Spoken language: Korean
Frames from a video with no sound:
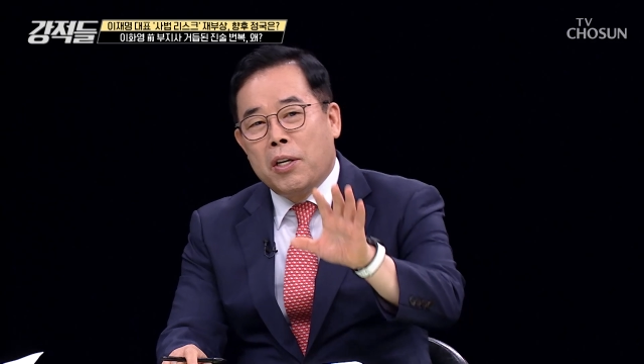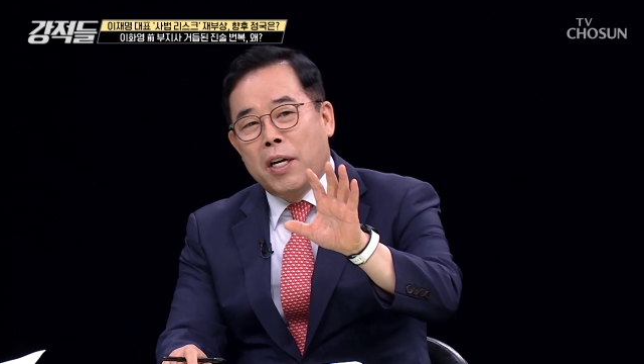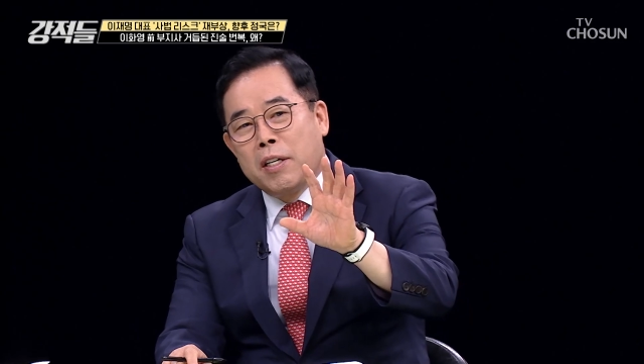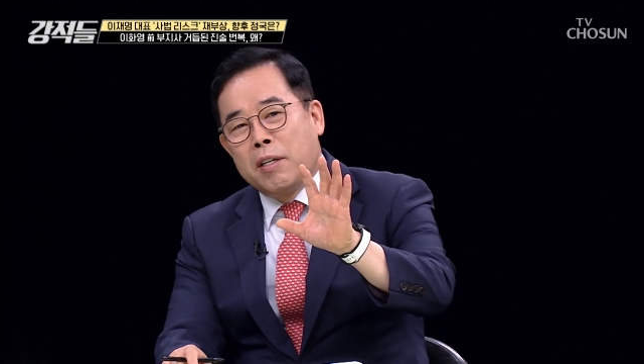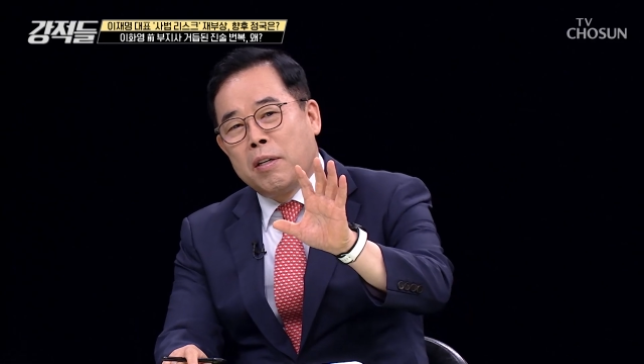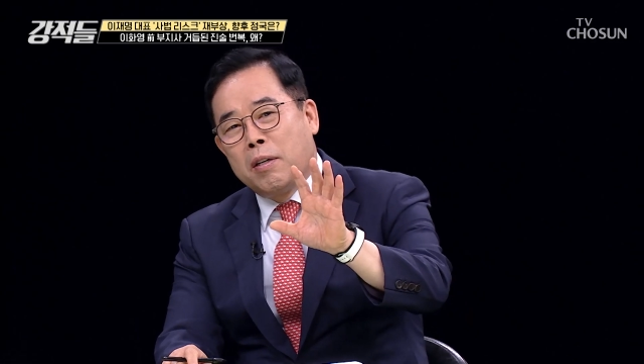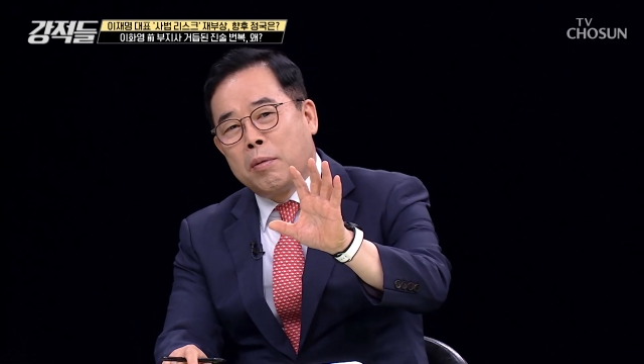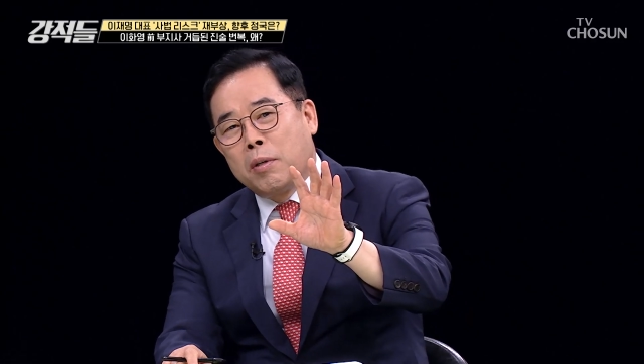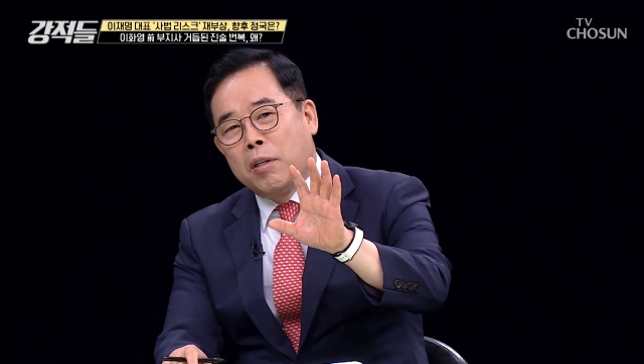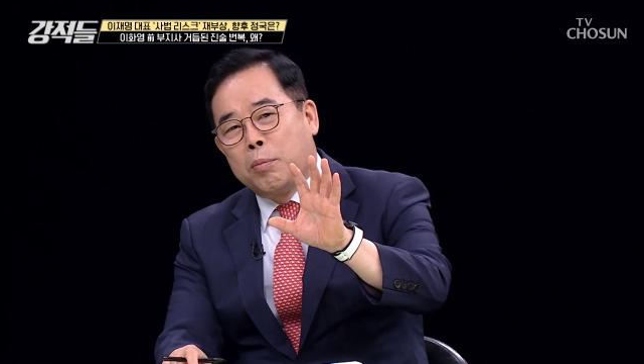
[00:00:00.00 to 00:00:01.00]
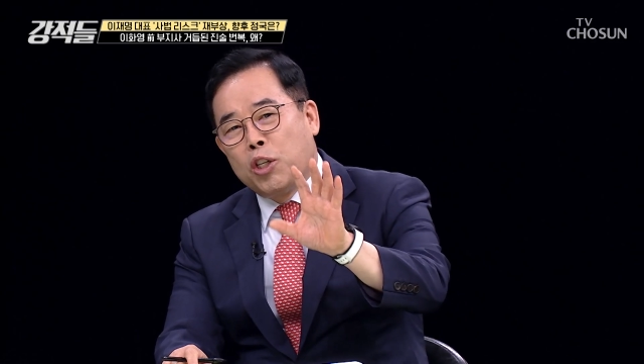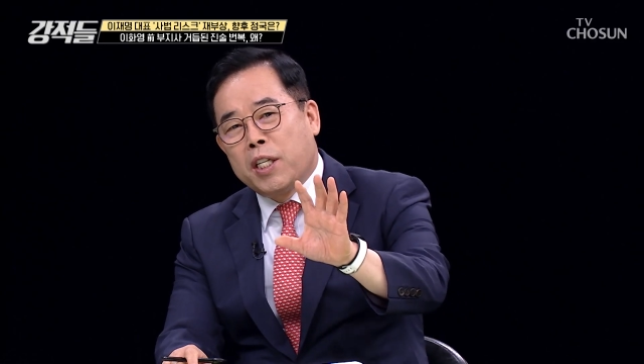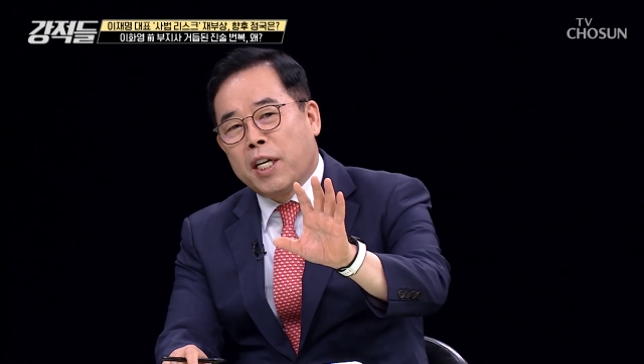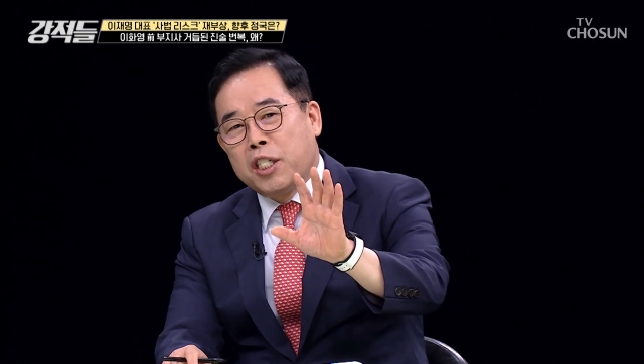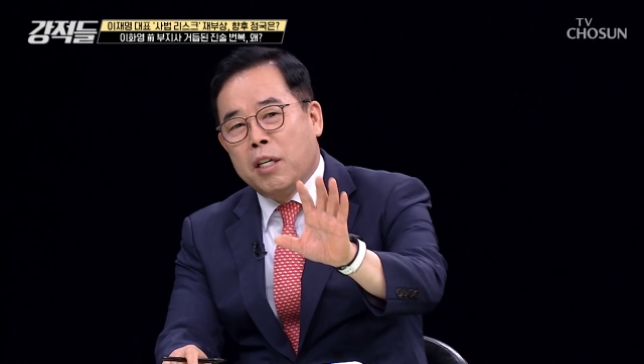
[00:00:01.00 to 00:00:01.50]
이하영 그
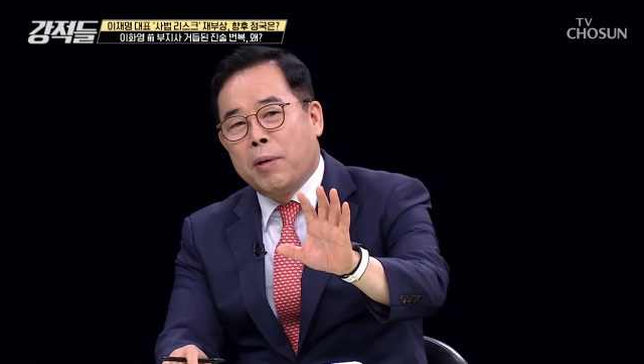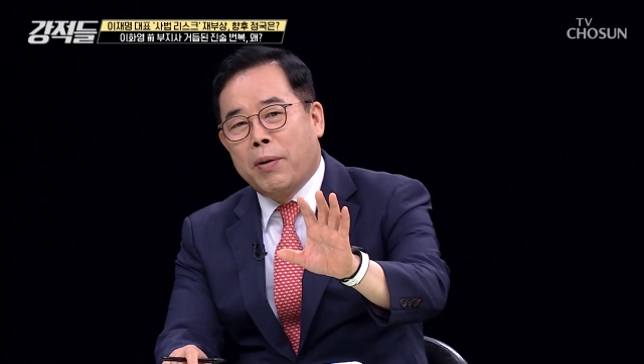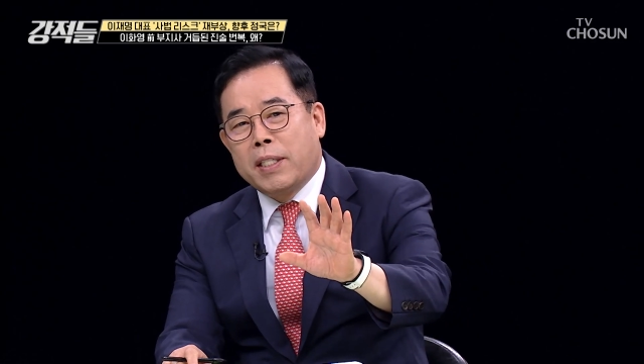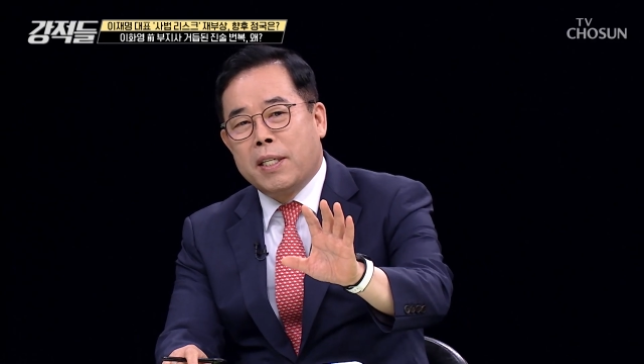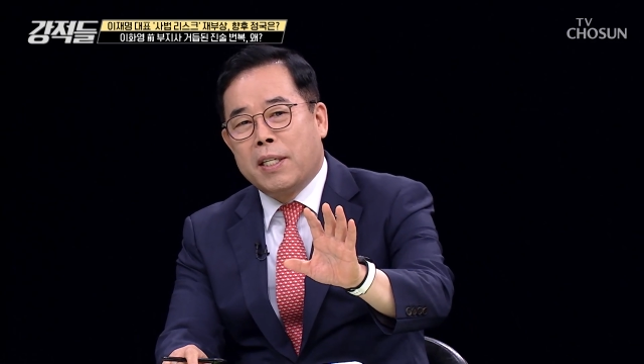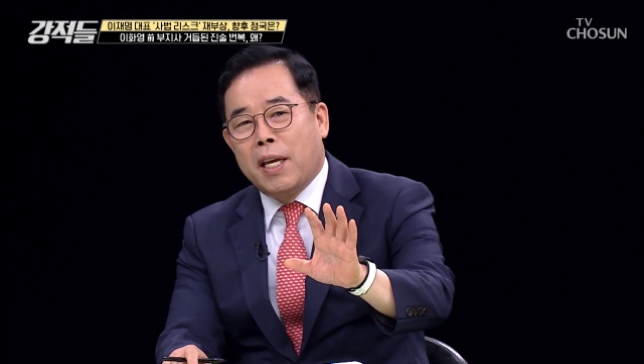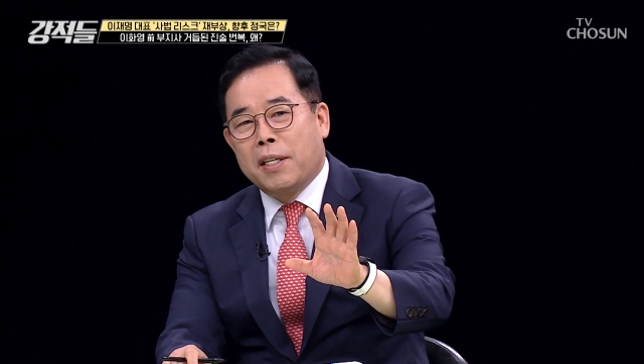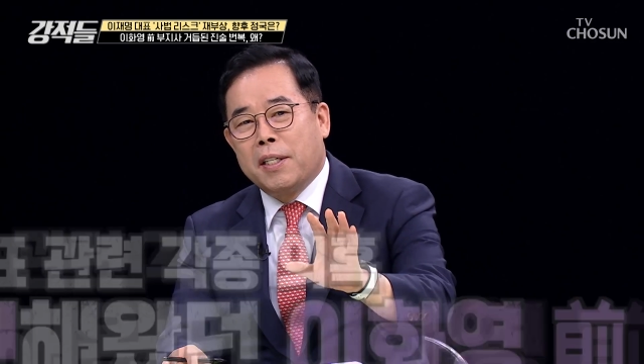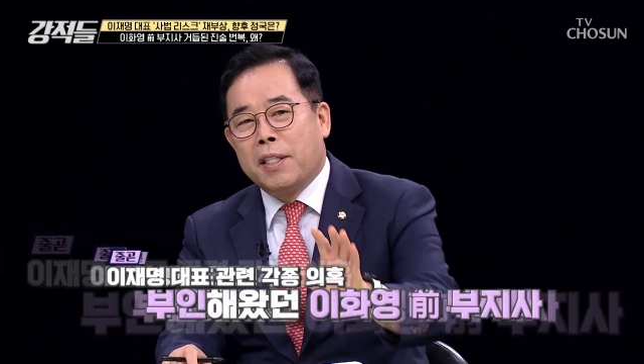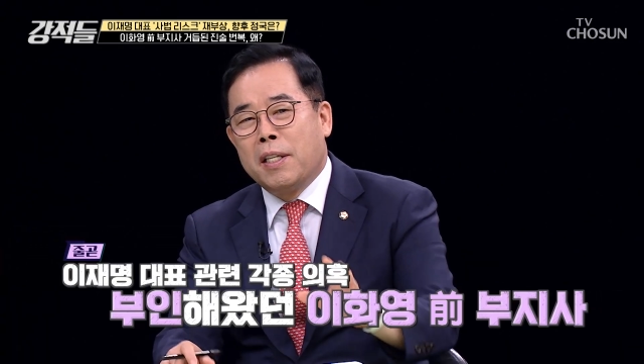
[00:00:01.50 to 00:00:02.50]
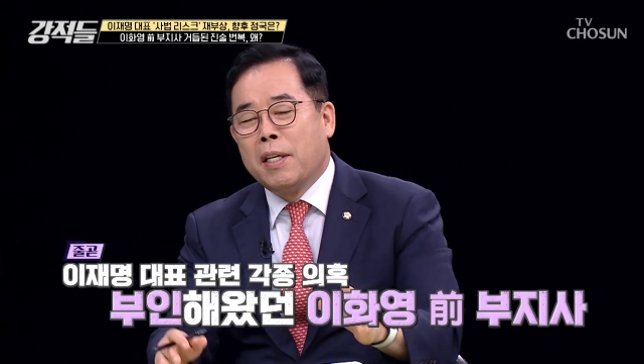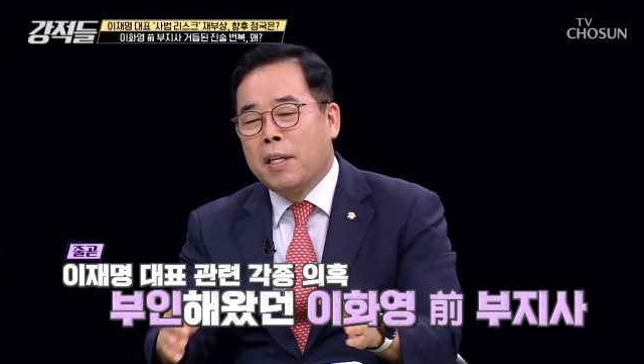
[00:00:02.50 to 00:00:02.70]
부지사가 처음에 왔을 때는